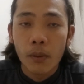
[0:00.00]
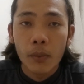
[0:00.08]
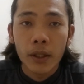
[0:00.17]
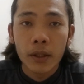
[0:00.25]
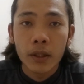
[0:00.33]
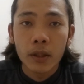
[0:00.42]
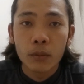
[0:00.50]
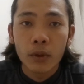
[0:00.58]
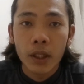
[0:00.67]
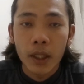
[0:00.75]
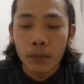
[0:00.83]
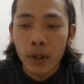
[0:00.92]
Pag hindi mo
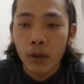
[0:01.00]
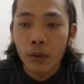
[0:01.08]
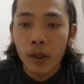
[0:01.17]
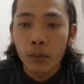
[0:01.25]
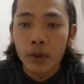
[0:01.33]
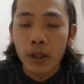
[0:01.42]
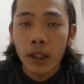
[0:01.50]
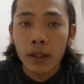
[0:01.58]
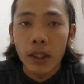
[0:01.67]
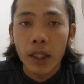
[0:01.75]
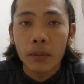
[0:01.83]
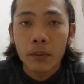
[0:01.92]
alam, tanungin mo sa
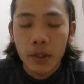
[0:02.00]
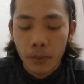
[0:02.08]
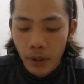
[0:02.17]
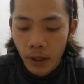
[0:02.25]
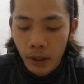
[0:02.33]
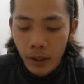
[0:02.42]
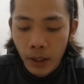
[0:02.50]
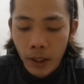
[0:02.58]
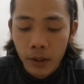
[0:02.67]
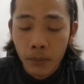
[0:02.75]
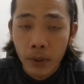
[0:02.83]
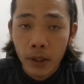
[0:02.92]
kanila. Mas maganda
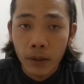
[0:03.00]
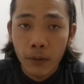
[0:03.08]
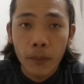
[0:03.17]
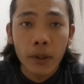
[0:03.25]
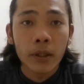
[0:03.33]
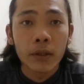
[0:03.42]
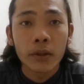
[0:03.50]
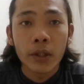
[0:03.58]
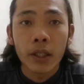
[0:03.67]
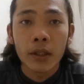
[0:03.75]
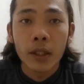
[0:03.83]
guys may ano, mag take